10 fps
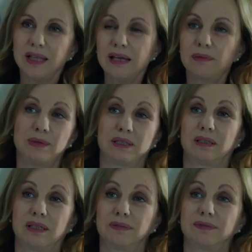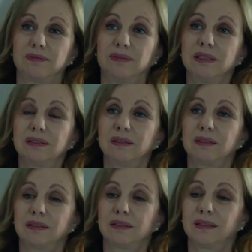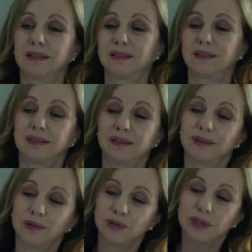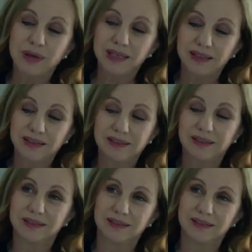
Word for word: isang side lang ang panigan mo. Ah, yun ang hinihintay